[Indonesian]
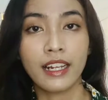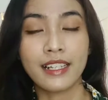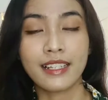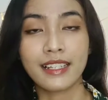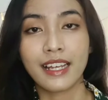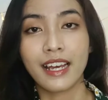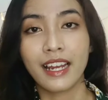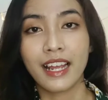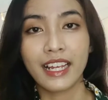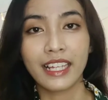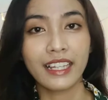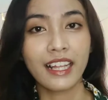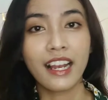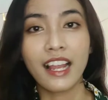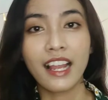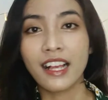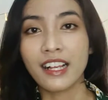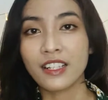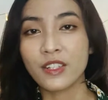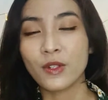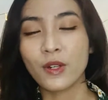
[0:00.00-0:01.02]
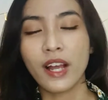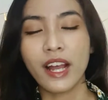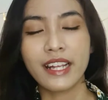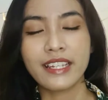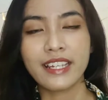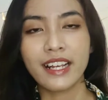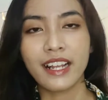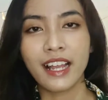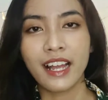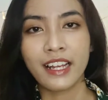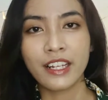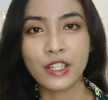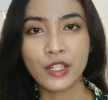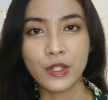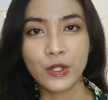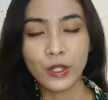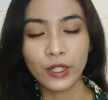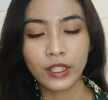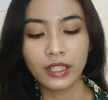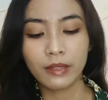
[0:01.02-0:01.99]
Nah, sekarang kita langsung aja
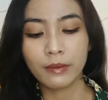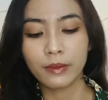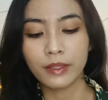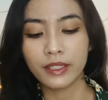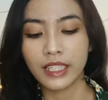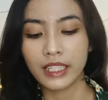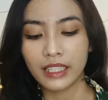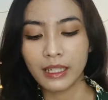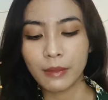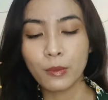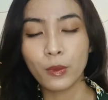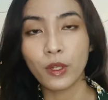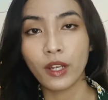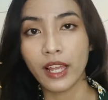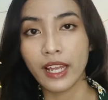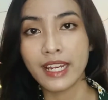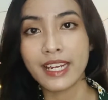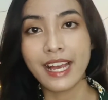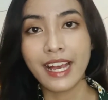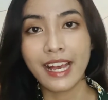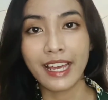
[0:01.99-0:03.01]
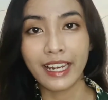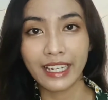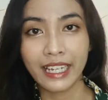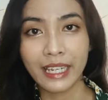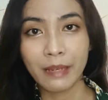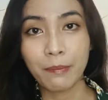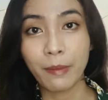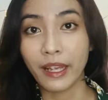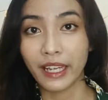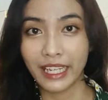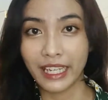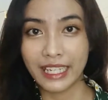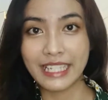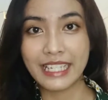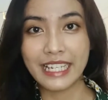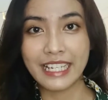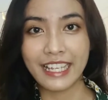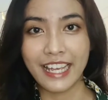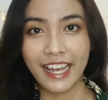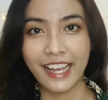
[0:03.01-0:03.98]
lanjut, kita mulai dari
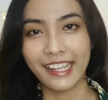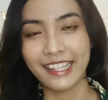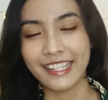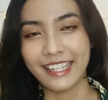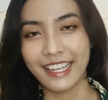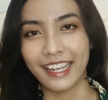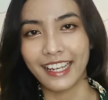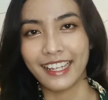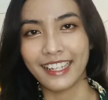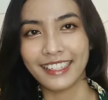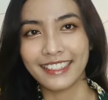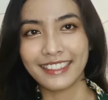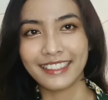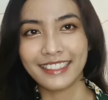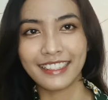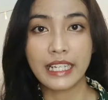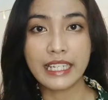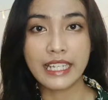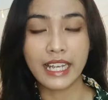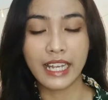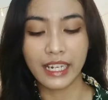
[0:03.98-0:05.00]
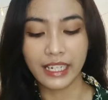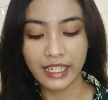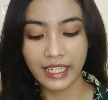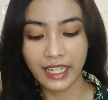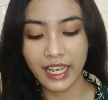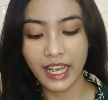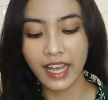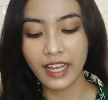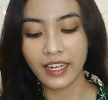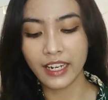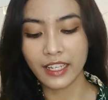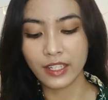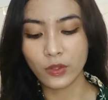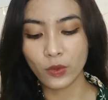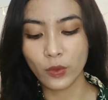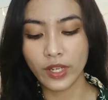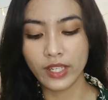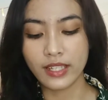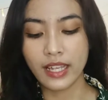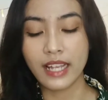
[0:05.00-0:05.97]
packagingnya aja. Nah, jadi
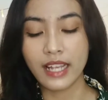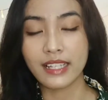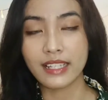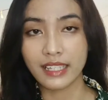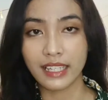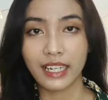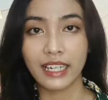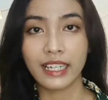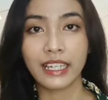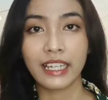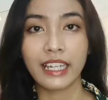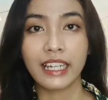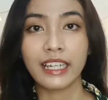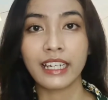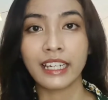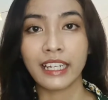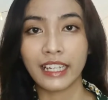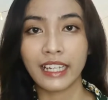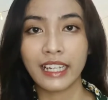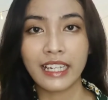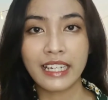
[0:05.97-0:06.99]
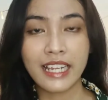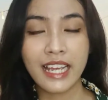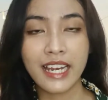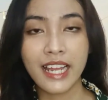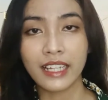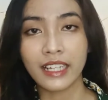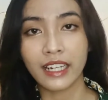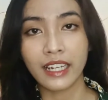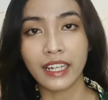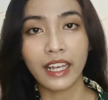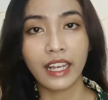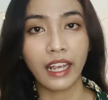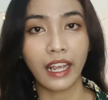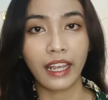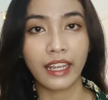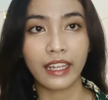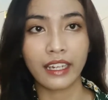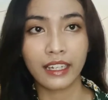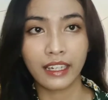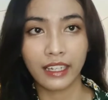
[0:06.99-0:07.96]
Hanasui sunscreen ini dia datangnya
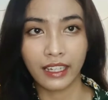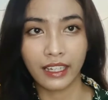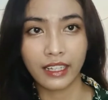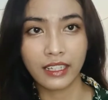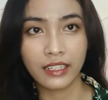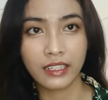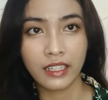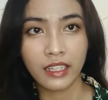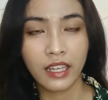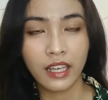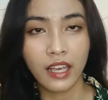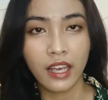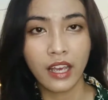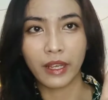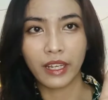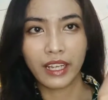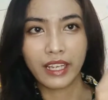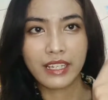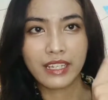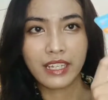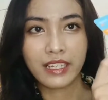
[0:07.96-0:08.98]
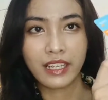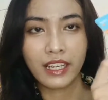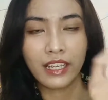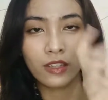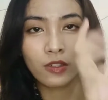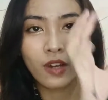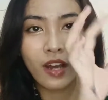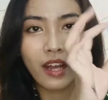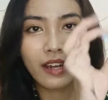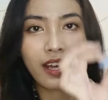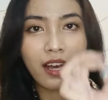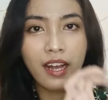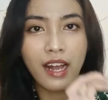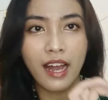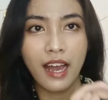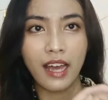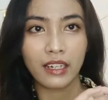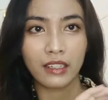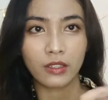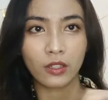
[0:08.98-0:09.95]
kayak gini packagingnya itu ada
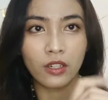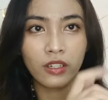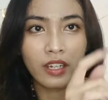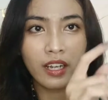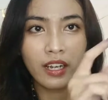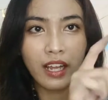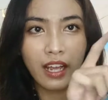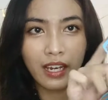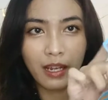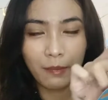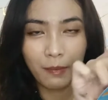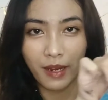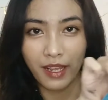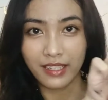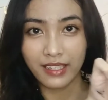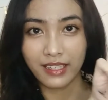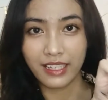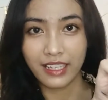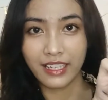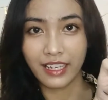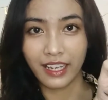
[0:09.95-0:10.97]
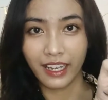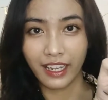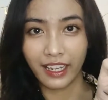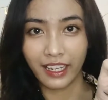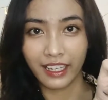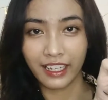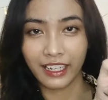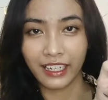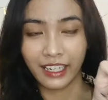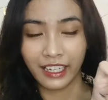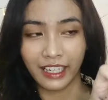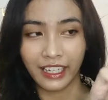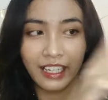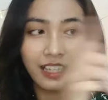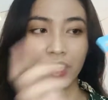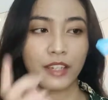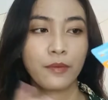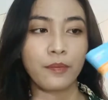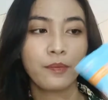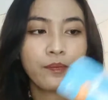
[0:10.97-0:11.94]
karton dan ada plastiknya kayak
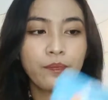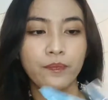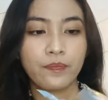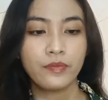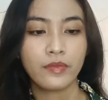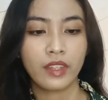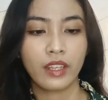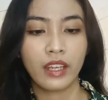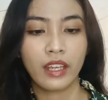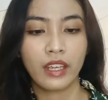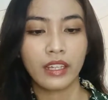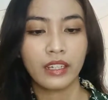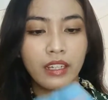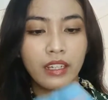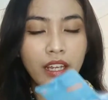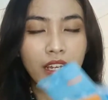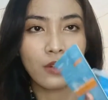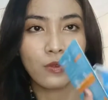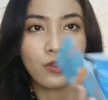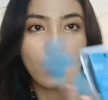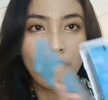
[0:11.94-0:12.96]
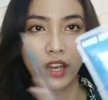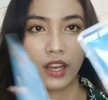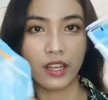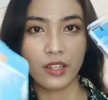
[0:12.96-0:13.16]
gini nah ini udah